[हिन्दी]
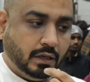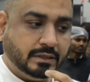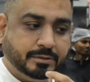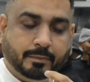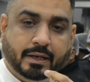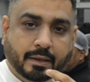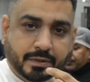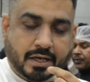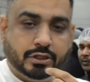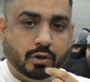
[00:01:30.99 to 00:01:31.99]
सबसे पहले आप
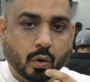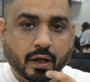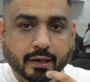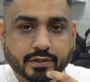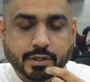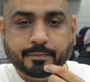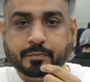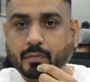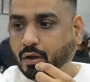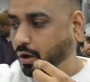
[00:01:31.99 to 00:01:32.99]
यहाँ से टोकन लीजिए
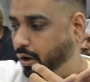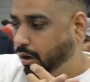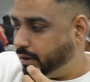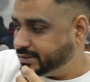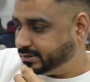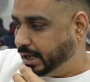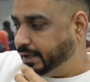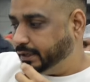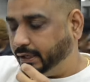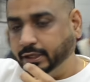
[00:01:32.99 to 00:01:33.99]
और
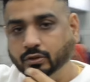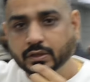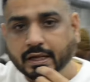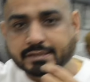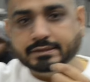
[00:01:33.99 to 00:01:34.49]
स्टार्ट करिए तो यहाँ से